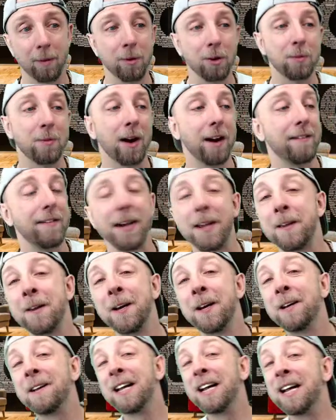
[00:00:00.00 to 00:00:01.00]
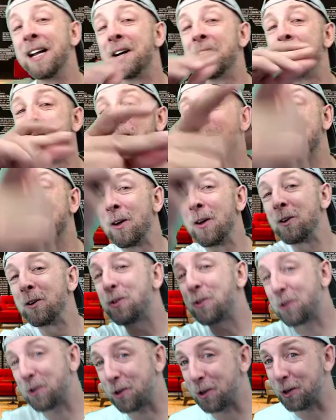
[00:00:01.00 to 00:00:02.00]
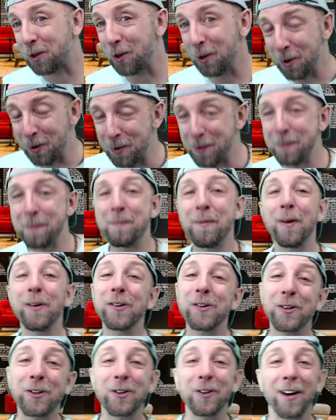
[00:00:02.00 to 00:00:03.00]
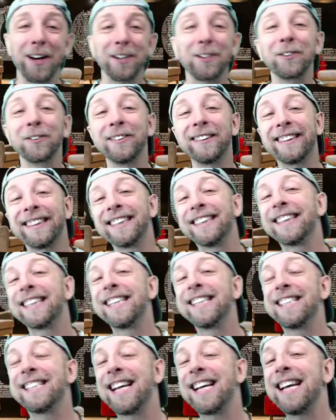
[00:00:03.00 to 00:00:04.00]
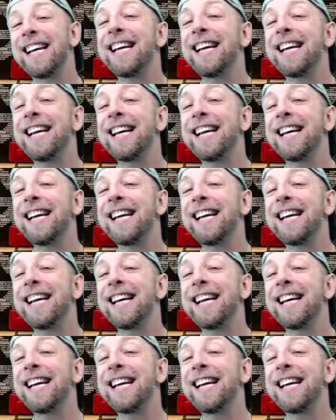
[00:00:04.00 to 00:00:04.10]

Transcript: que je me réveille. Tchou Bonjour à tous, c'est GLG